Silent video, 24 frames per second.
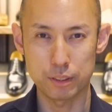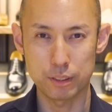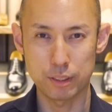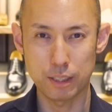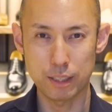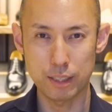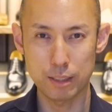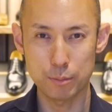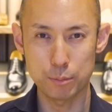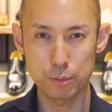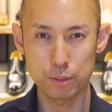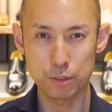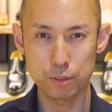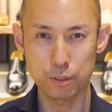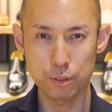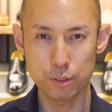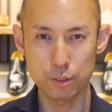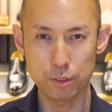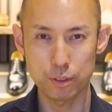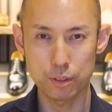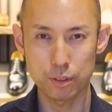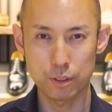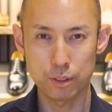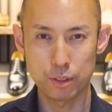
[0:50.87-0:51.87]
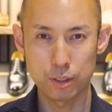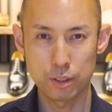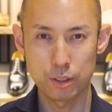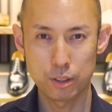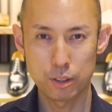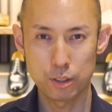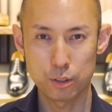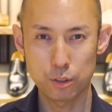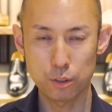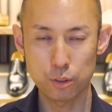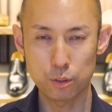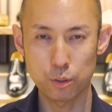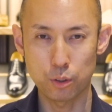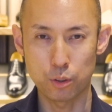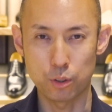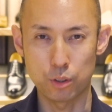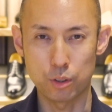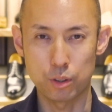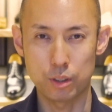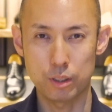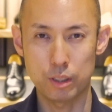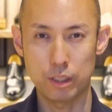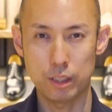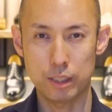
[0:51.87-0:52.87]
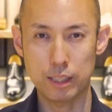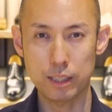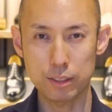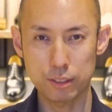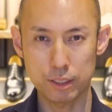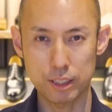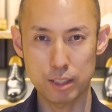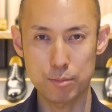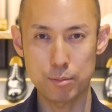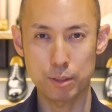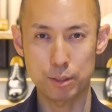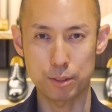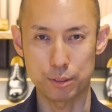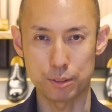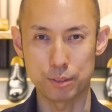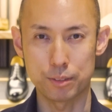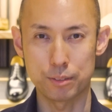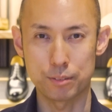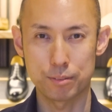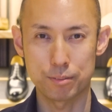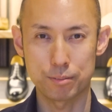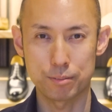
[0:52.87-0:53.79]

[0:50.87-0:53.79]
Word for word: ダラムとちょっと比較してみましょう。